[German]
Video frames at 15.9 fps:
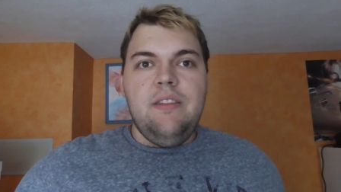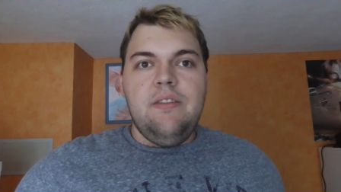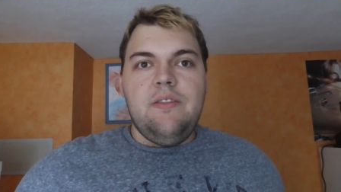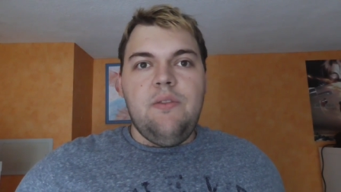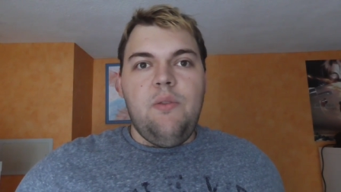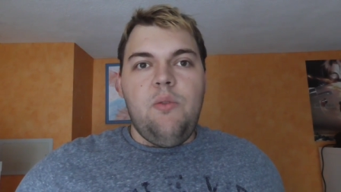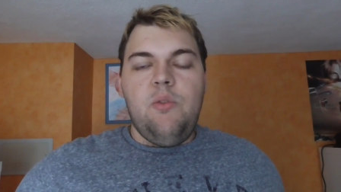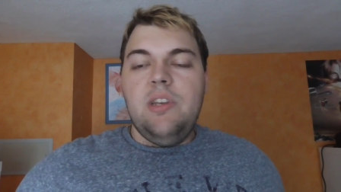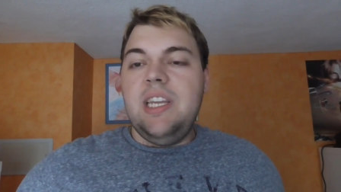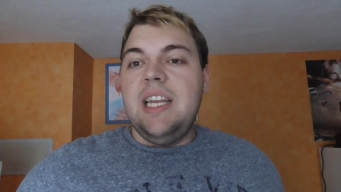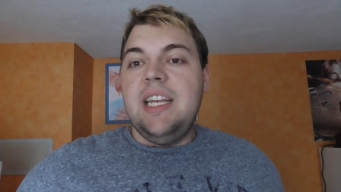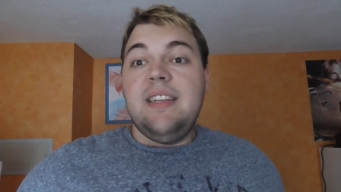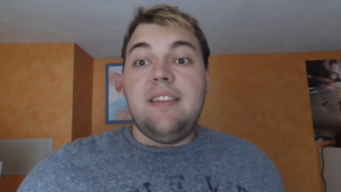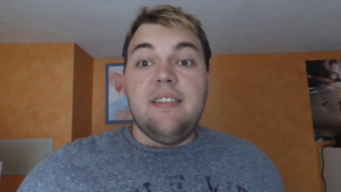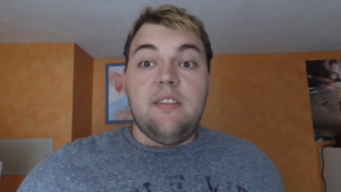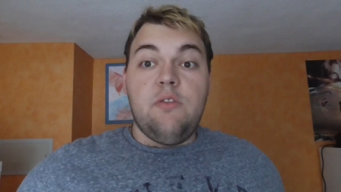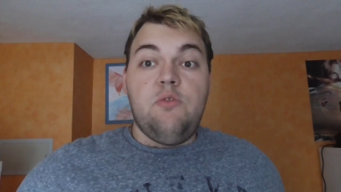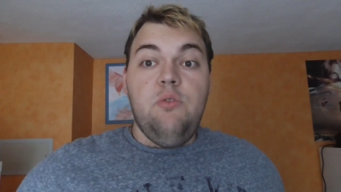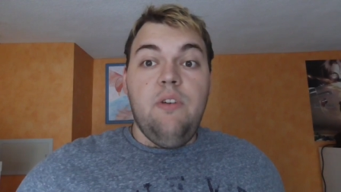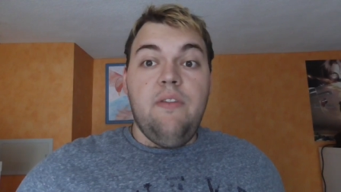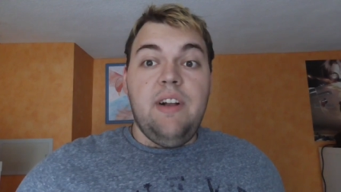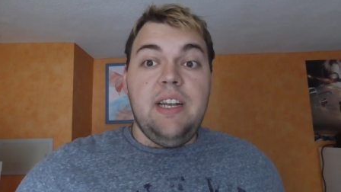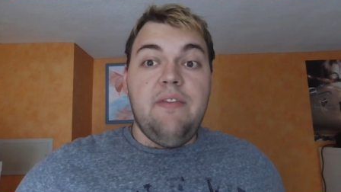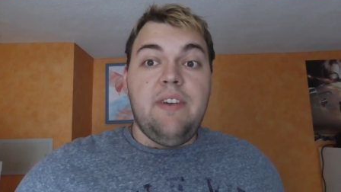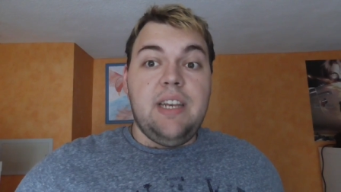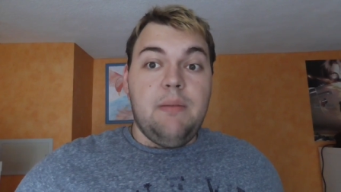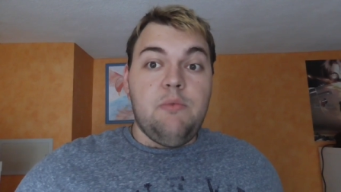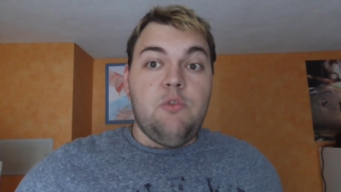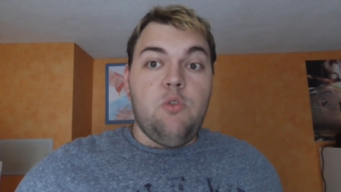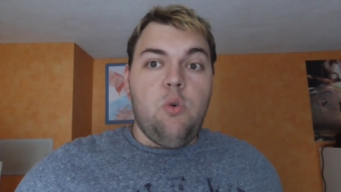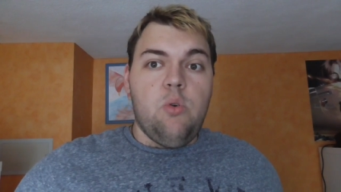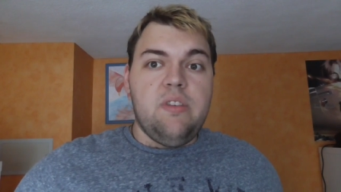So ungern ich das auch tue, weil die
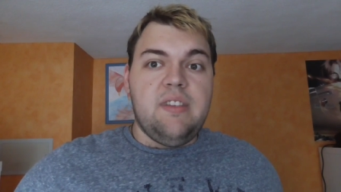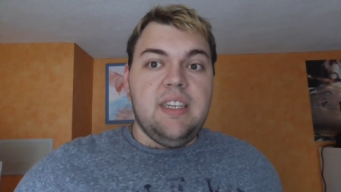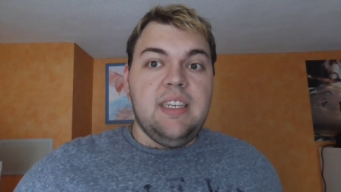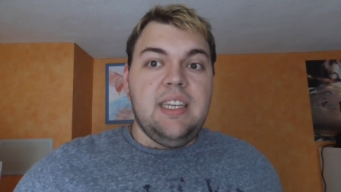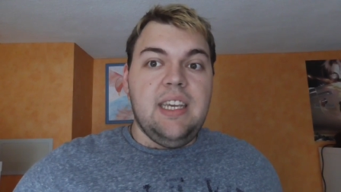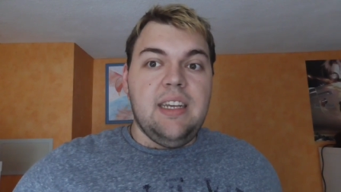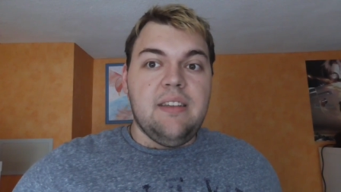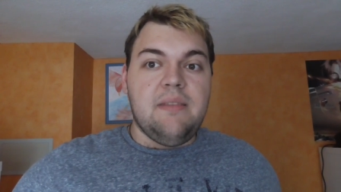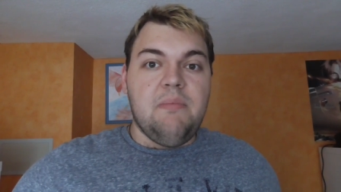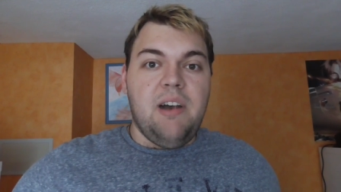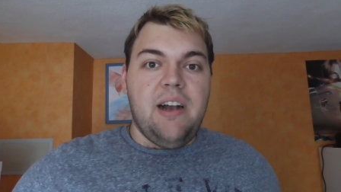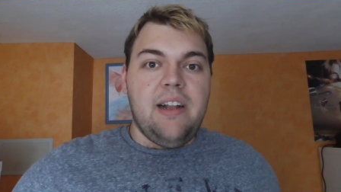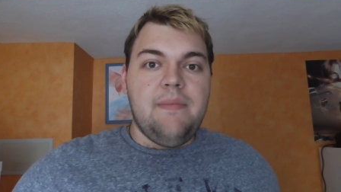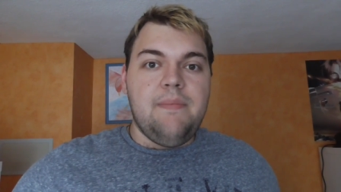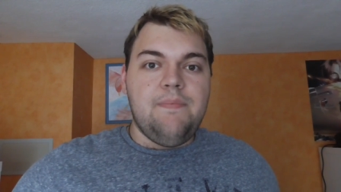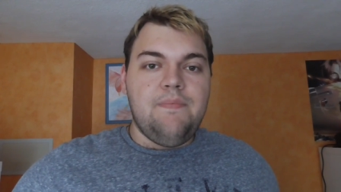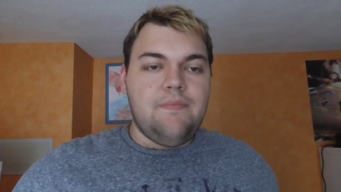verdammt groß sind jedes Mal.